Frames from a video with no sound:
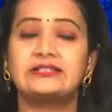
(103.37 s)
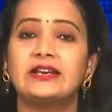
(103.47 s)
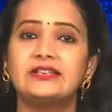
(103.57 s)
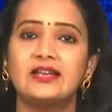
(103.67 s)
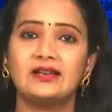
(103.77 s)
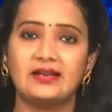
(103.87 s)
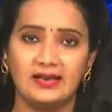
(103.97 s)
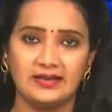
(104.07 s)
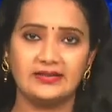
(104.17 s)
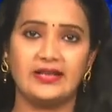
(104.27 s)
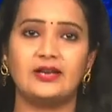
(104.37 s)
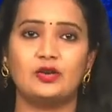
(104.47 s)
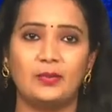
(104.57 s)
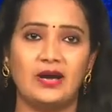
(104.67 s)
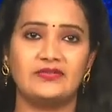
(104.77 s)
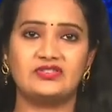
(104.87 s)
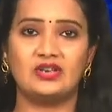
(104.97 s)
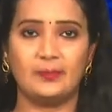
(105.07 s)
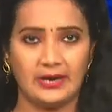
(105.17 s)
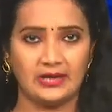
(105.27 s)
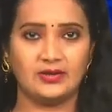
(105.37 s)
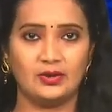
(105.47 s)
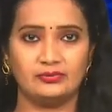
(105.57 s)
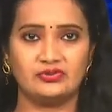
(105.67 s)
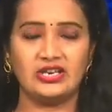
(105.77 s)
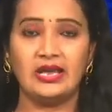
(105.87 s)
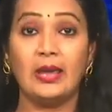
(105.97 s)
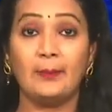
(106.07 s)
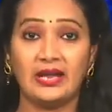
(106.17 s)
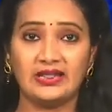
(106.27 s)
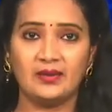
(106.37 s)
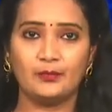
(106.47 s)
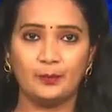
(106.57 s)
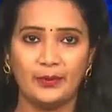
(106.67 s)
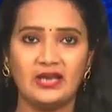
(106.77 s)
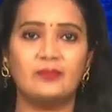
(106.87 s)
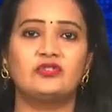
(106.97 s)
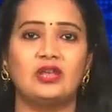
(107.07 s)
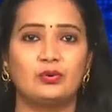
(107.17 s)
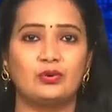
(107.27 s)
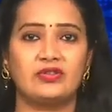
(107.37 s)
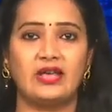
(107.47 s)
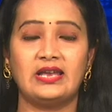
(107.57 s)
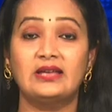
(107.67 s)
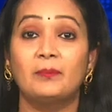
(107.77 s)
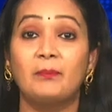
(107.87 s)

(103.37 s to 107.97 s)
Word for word: టైటాన్ గల్లంతైనట్లు భావిస్తున్న ప్రాంతం నుంచి ప్రతి ముప్పై నిమిషాలకు ఒకసారి